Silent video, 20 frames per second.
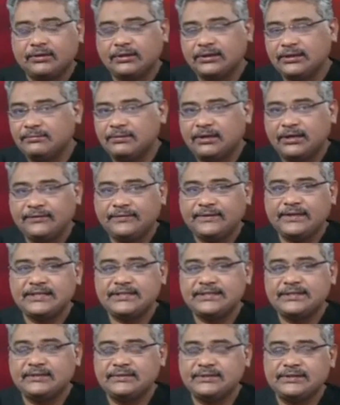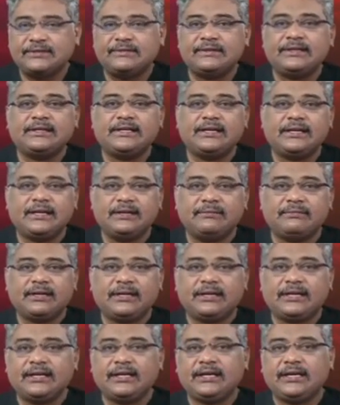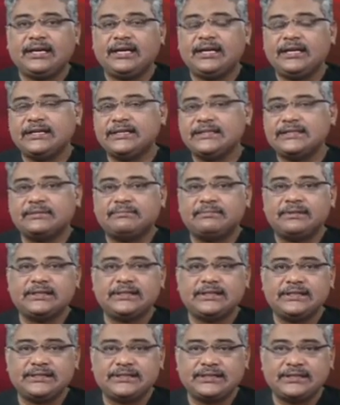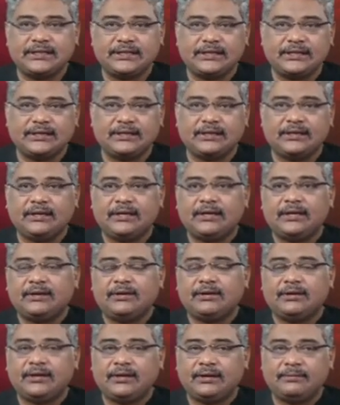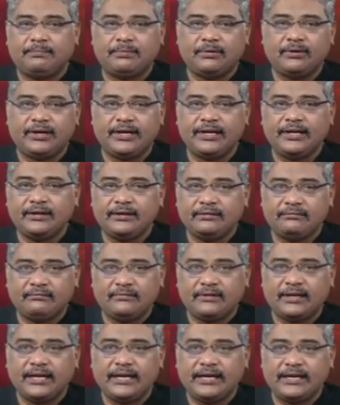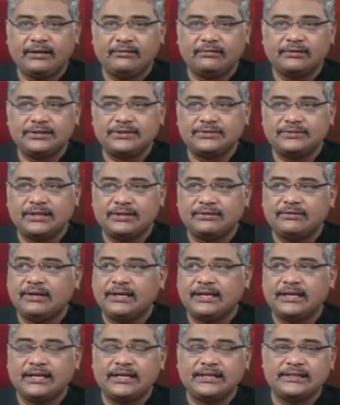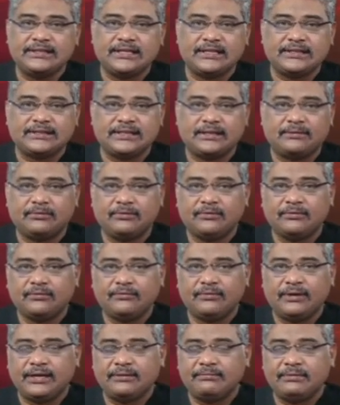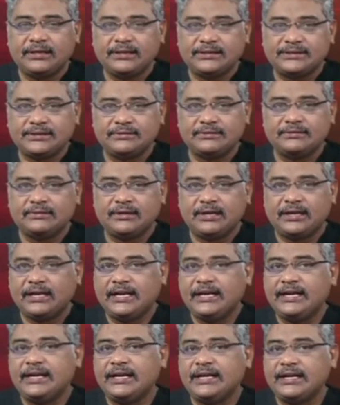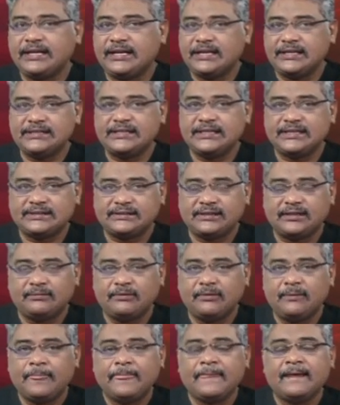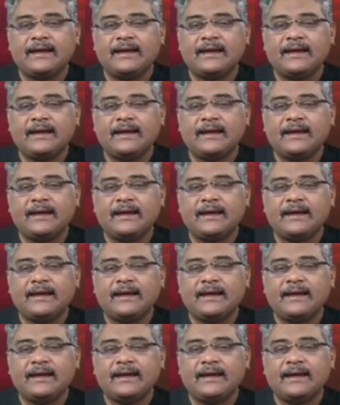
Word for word: కొంత మాడిఫికేషన్ అవసరం అయిందండి మనకి హెయిర్కి hmm. సంబంధించిన ప్రోటీన్ డైట్ని కొంచెం ఎక్కువ ఎంకరేజ్ చేస్తాము విటమిన్స్ ఉన్న డైట్ని ఎంకరేజ్ చేస్తాము